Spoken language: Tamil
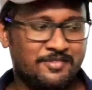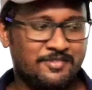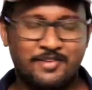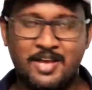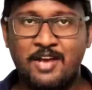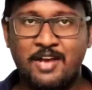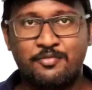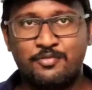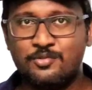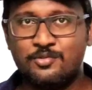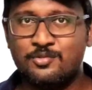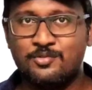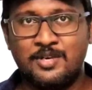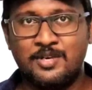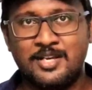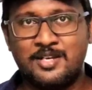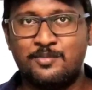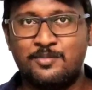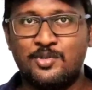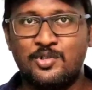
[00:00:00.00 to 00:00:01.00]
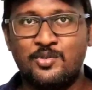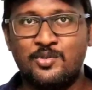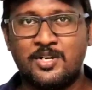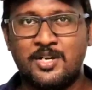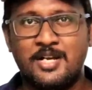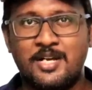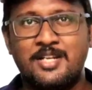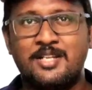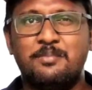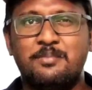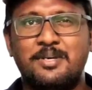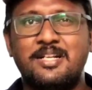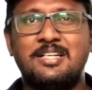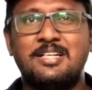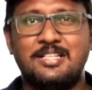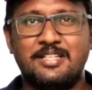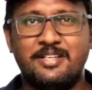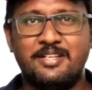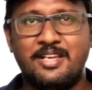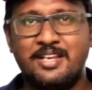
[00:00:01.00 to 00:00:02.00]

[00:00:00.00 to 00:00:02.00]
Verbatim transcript: ஃபேஃபும் வழக்கம் போல் ஒரு காட்டு பட்